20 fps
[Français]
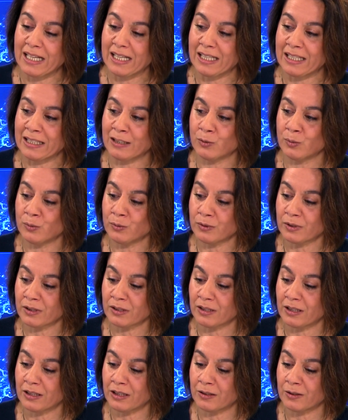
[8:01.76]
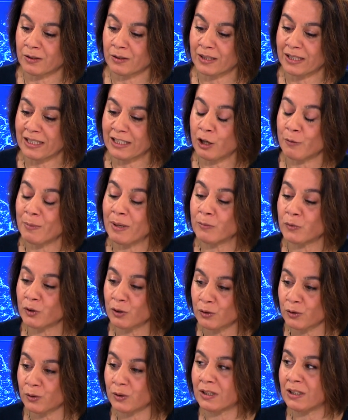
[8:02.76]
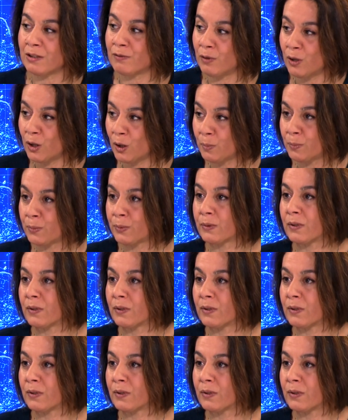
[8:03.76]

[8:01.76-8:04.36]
et donc et en même temps se développe